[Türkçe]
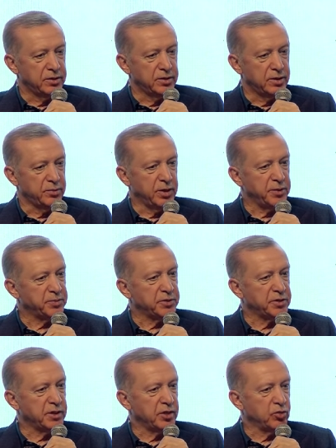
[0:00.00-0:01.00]
Ama
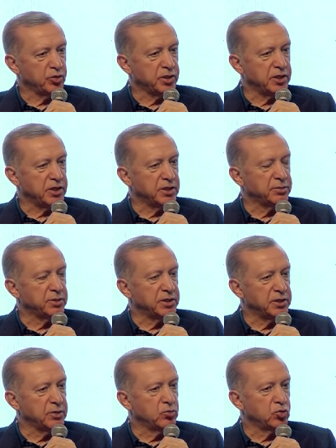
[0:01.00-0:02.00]
hepsinden öte
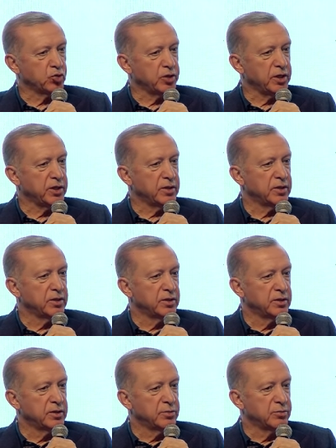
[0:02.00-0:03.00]
2023'te
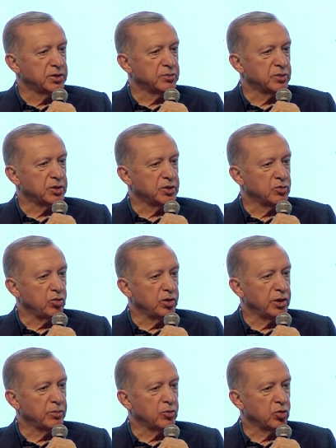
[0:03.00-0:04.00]
bizim için
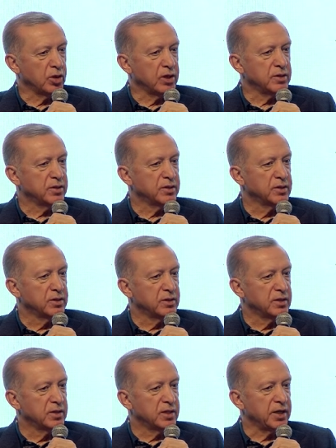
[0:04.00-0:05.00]
önemli olan
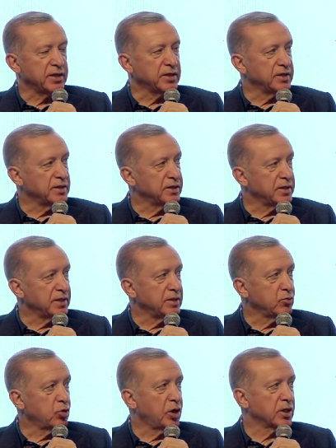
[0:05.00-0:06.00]

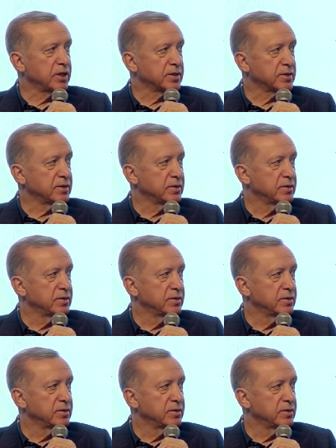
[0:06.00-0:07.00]
Karadeniz'deki doğalgaz
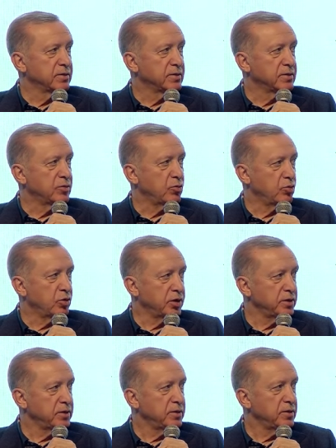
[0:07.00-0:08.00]

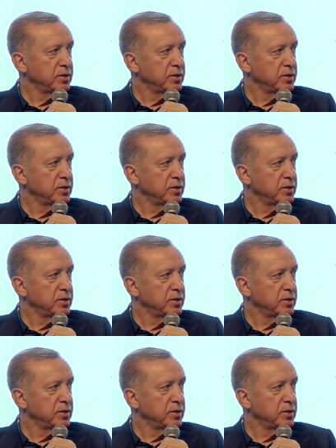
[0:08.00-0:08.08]
olayı.